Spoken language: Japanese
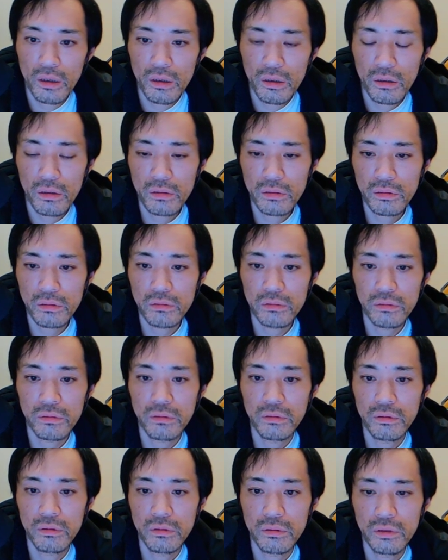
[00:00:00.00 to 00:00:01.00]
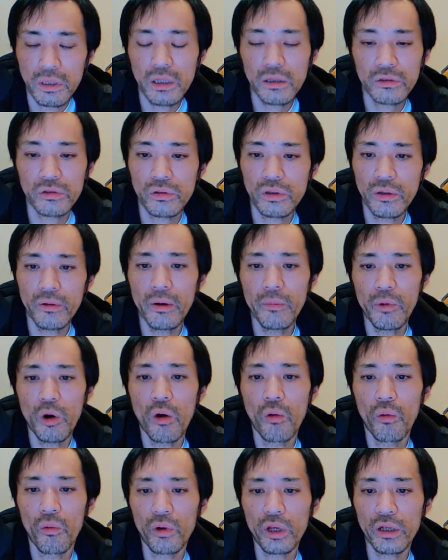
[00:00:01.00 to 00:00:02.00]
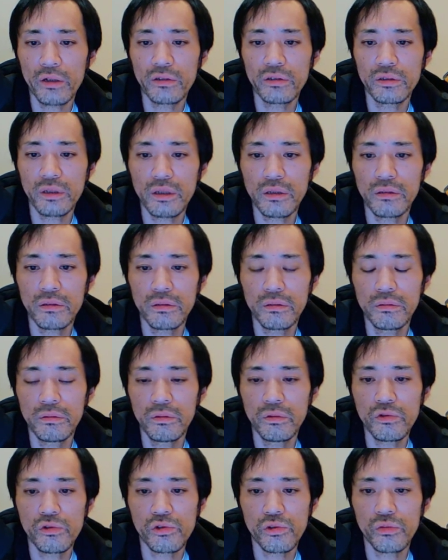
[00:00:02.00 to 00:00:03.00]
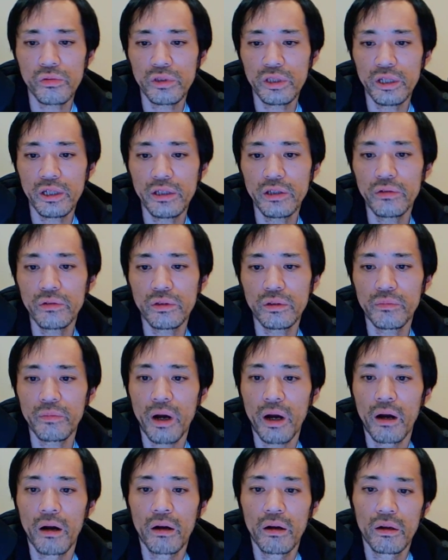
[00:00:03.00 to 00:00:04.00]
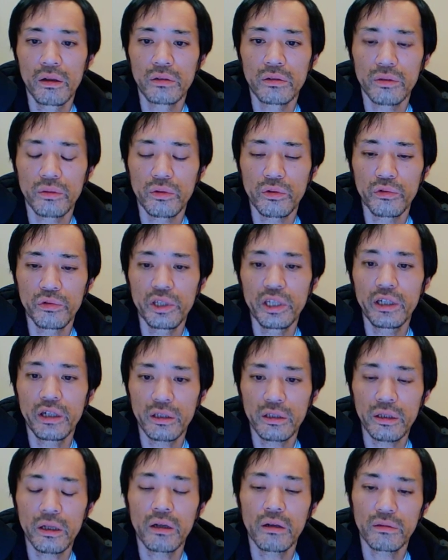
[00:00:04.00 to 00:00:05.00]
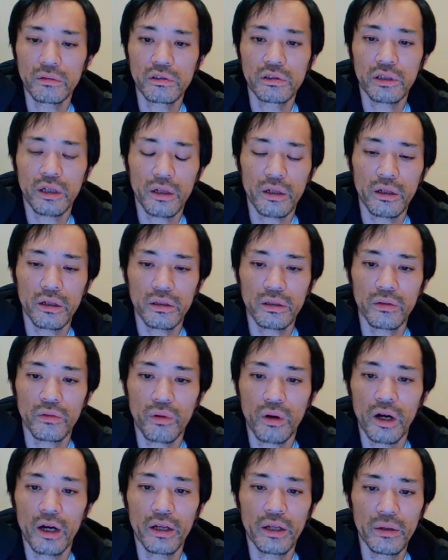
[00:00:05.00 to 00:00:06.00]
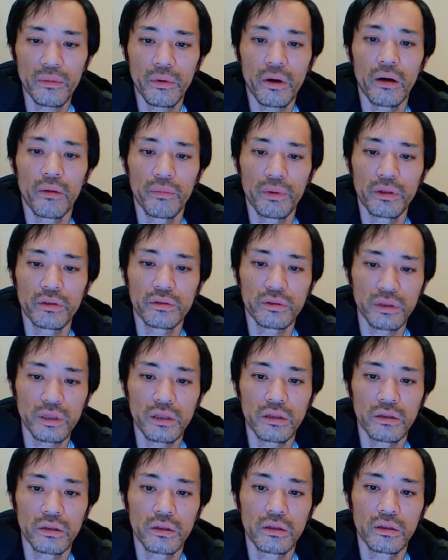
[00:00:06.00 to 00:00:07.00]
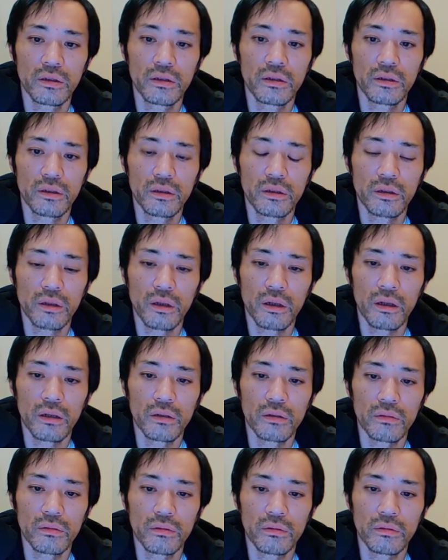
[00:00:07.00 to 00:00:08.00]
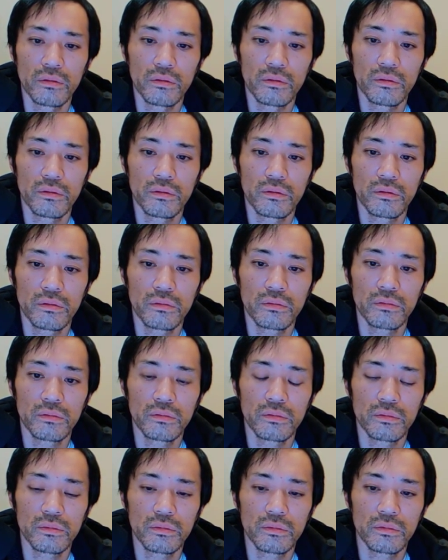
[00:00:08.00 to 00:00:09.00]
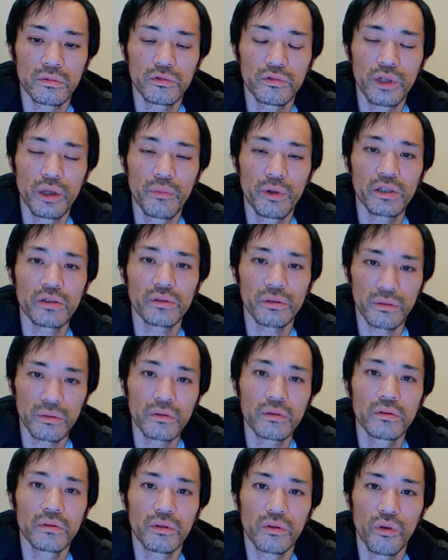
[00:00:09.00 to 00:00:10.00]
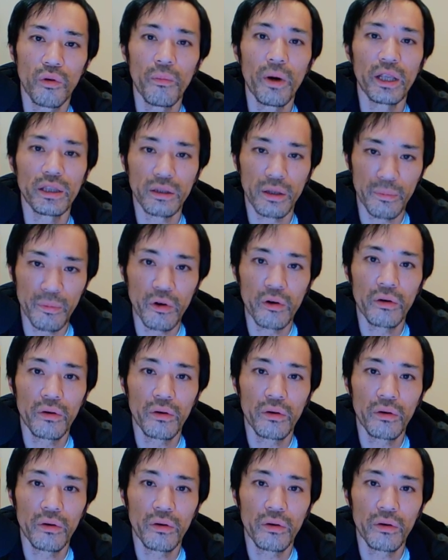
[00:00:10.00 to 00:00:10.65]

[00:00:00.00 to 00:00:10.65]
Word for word: そうだからそれはもうお客さんの状態によってまあその売り方伝え方を変えれば別にあの売れますよ5万でも、